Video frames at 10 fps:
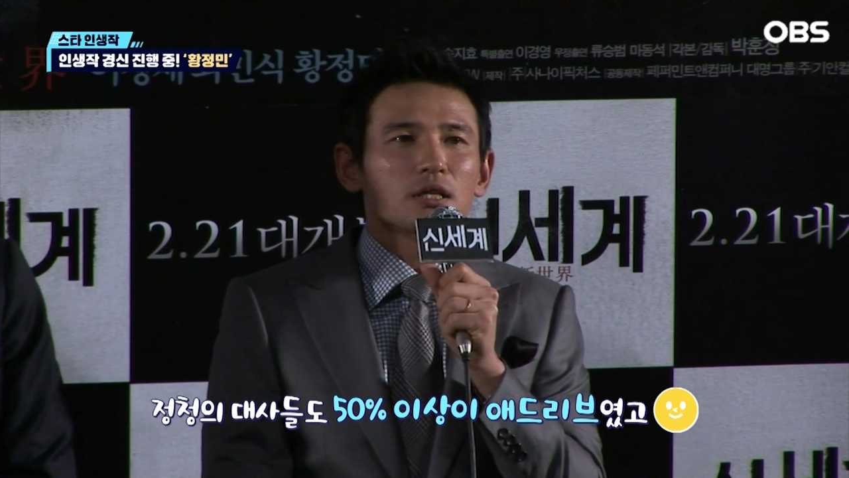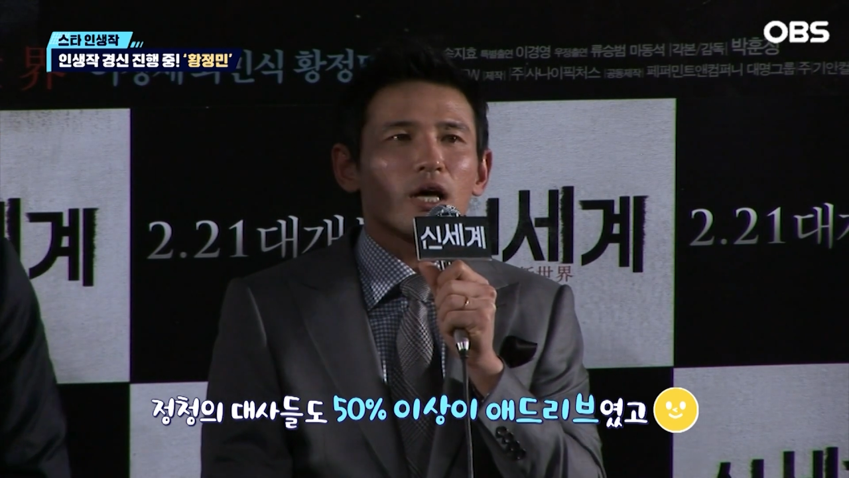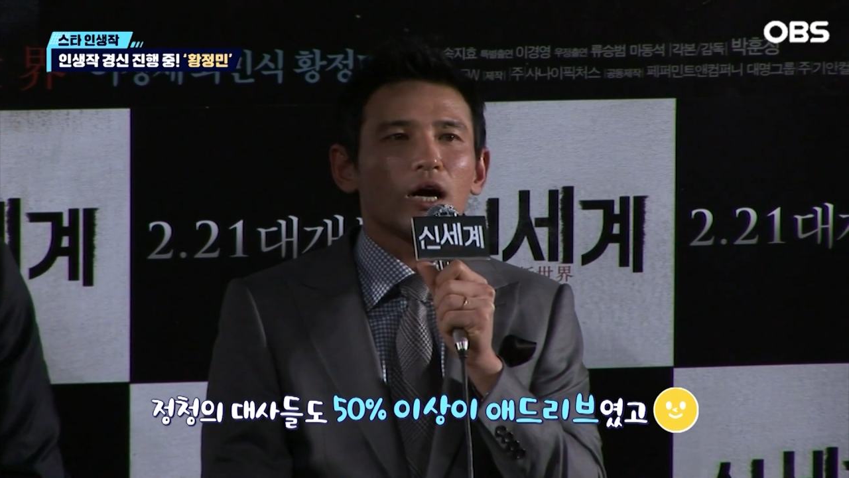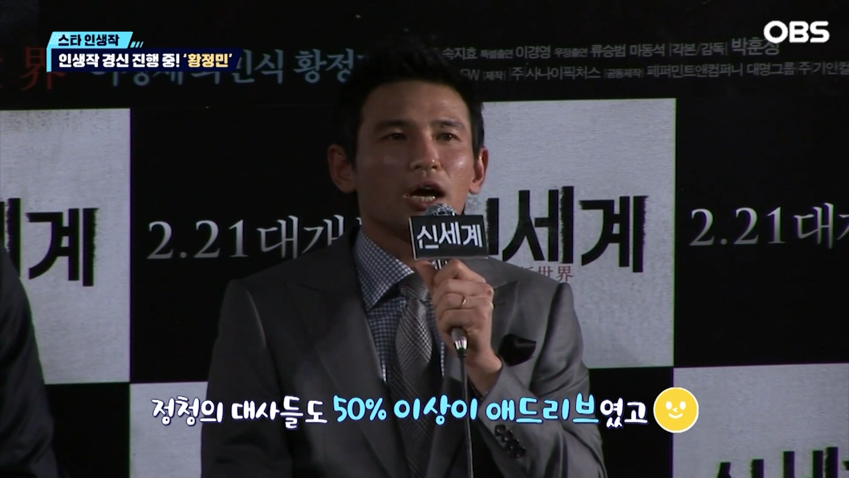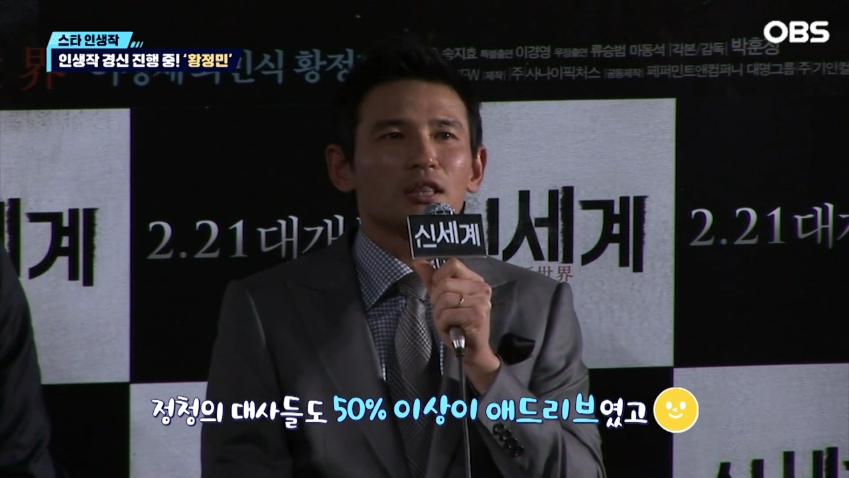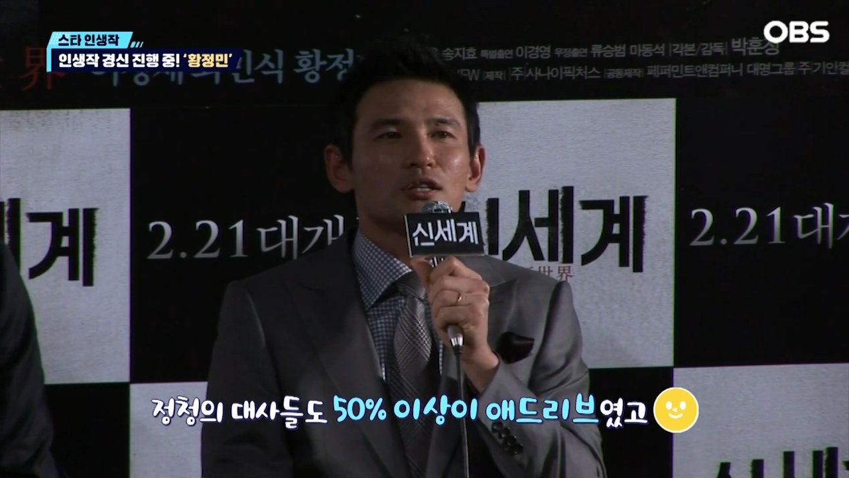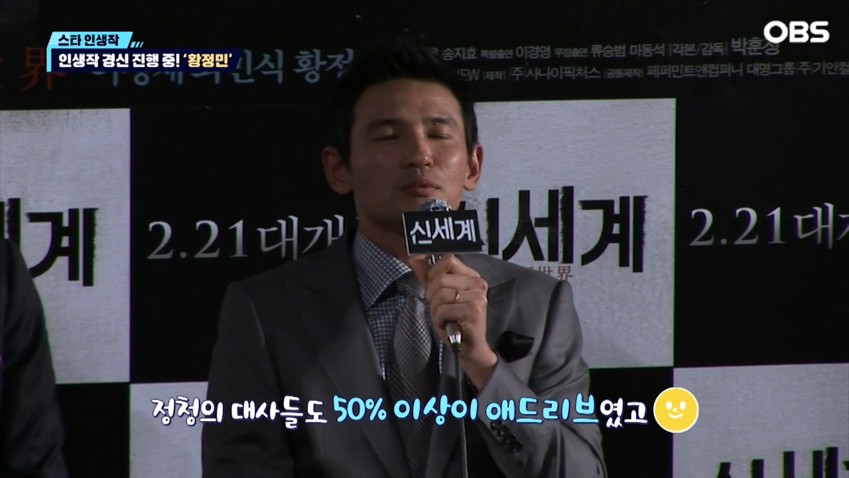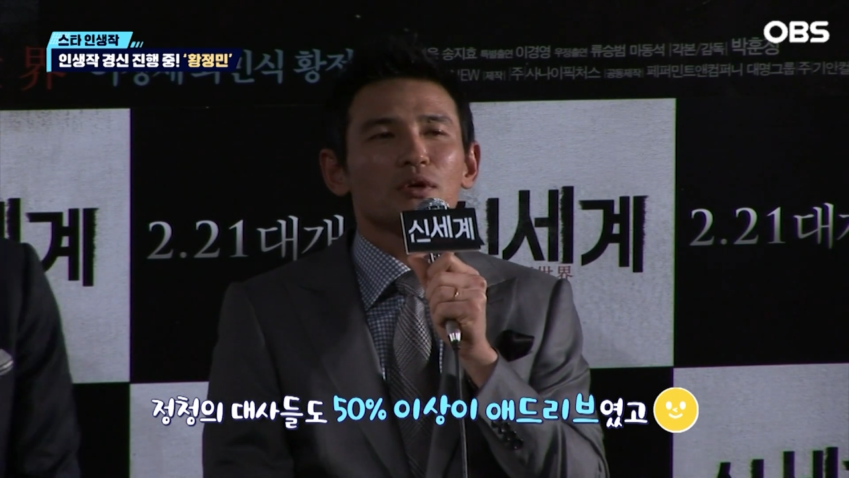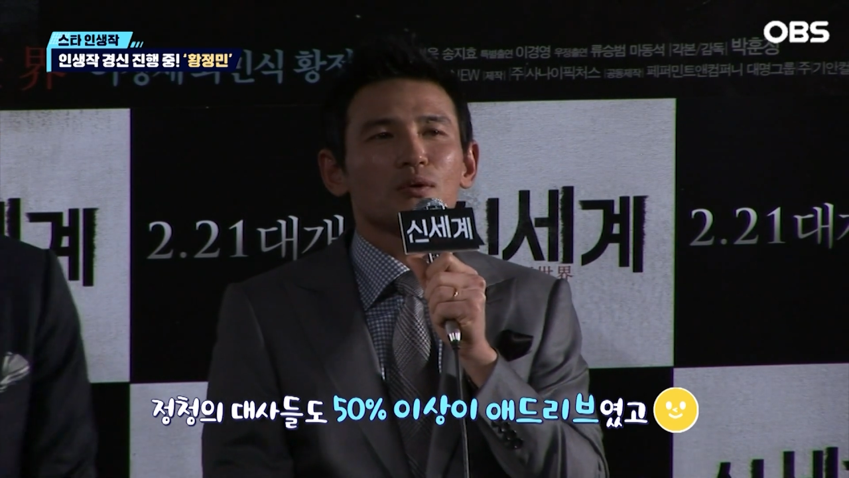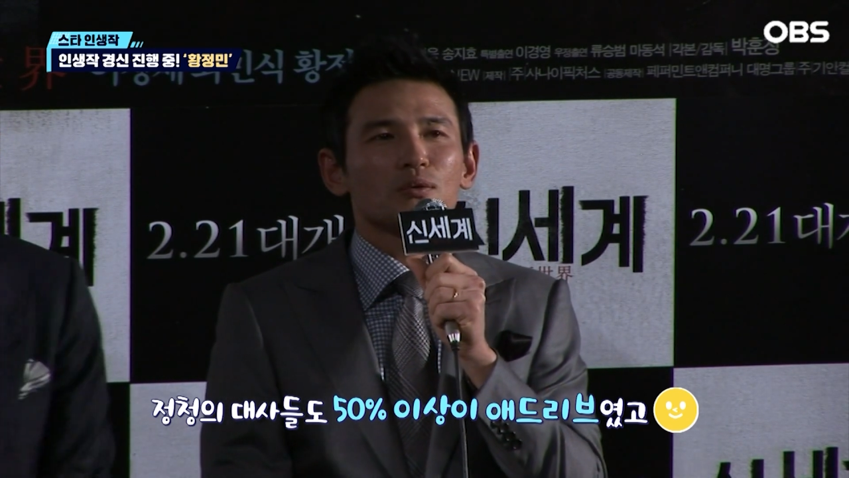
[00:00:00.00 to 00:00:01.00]
다
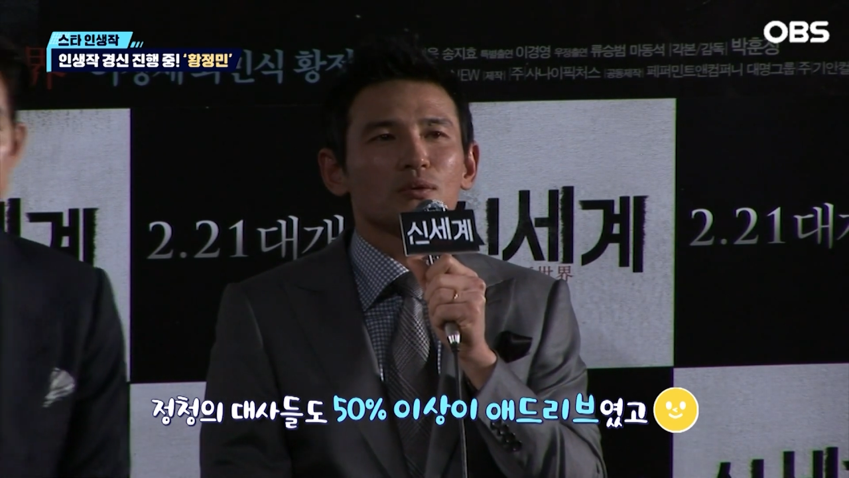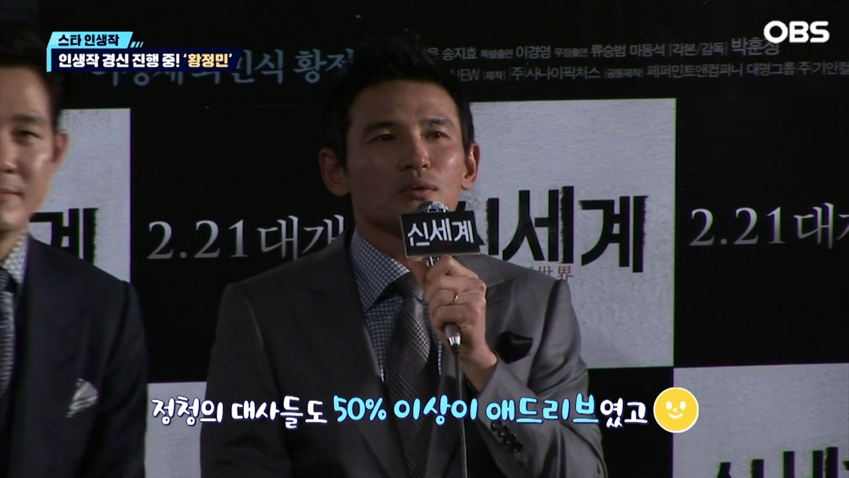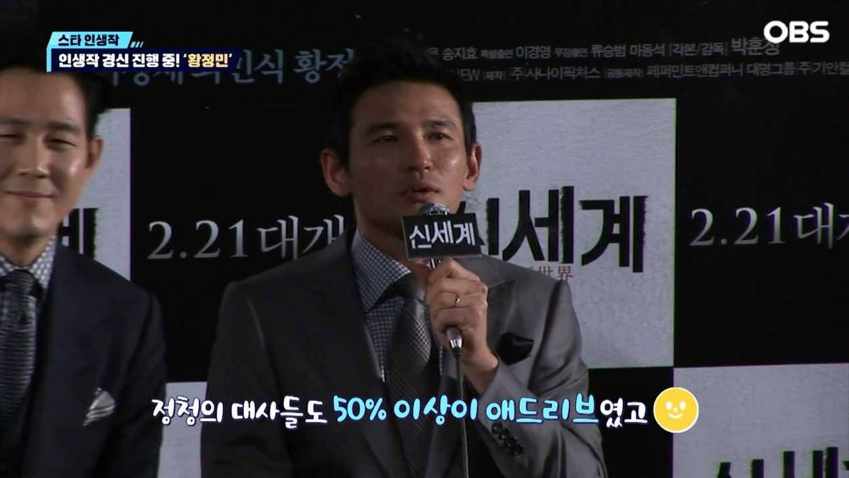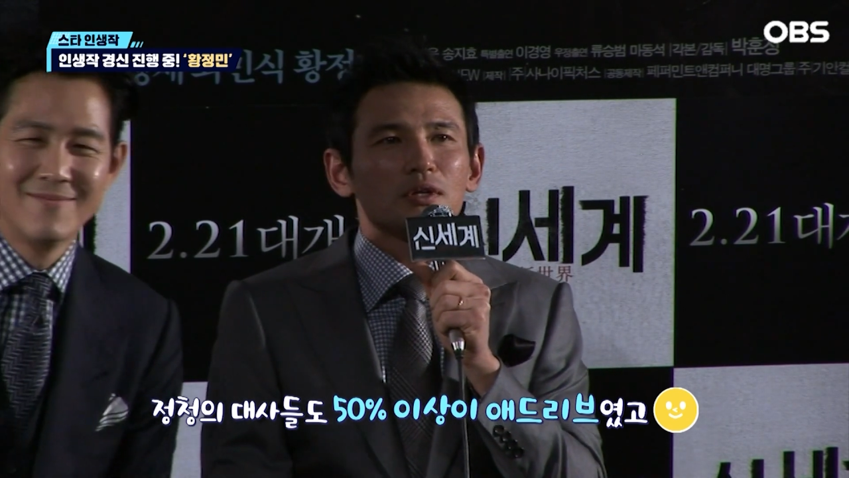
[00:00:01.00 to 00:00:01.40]
애드립이었고